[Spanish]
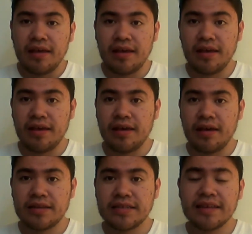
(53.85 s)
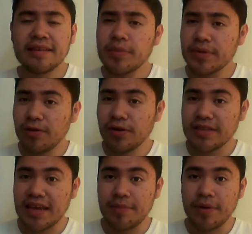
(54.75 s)
El siguiente capítulo
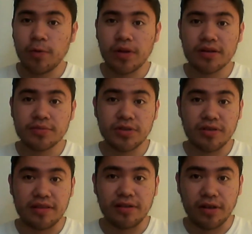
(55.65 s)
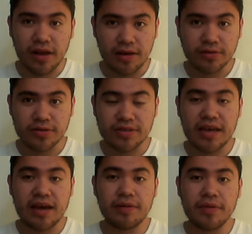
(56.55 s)
se llama Welcome to the Dollhouse, o
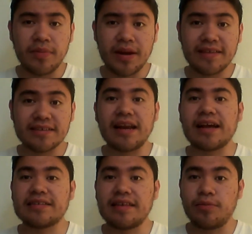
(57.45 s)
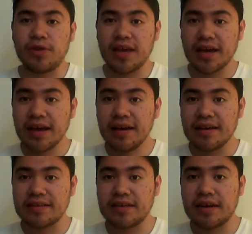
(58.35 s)
sea, bienvenidas a la casa de muñeca.
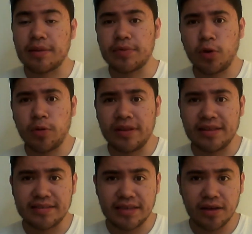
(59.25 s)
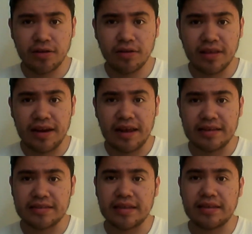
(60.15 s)
Es el capítulo 25 de
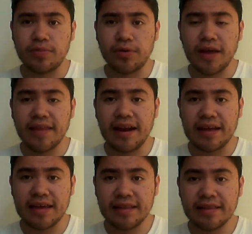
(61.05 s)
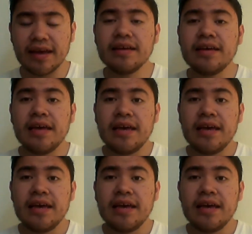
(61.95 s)
esta temporada, la quinta.